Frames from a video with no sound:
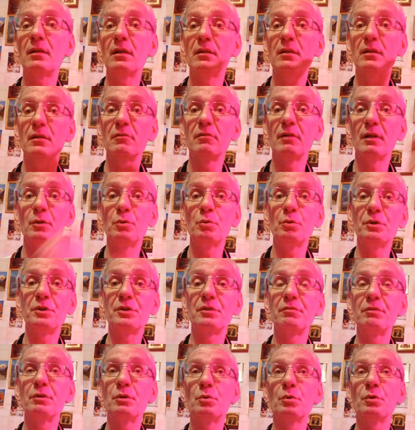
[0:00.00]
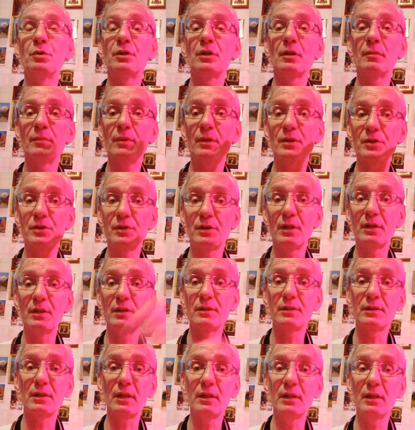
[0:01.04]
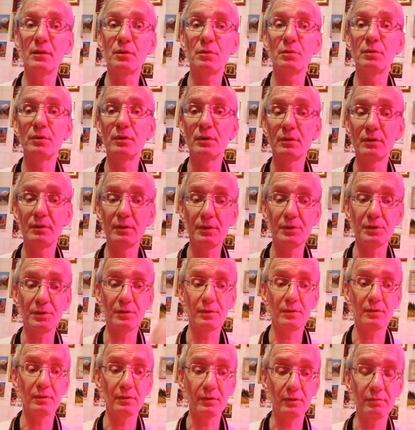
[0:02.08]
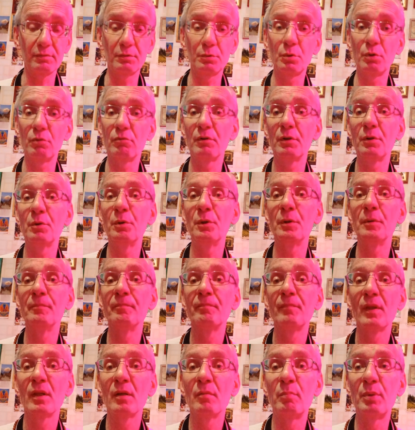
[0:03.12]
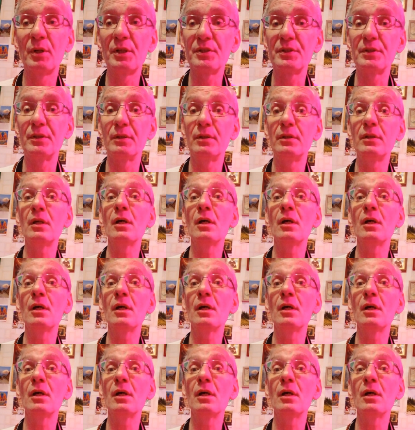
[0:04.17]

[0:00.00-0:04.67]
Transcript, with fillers: этой водой святой, там, значит, они стоят, он их, значит, святой водой брызгает, и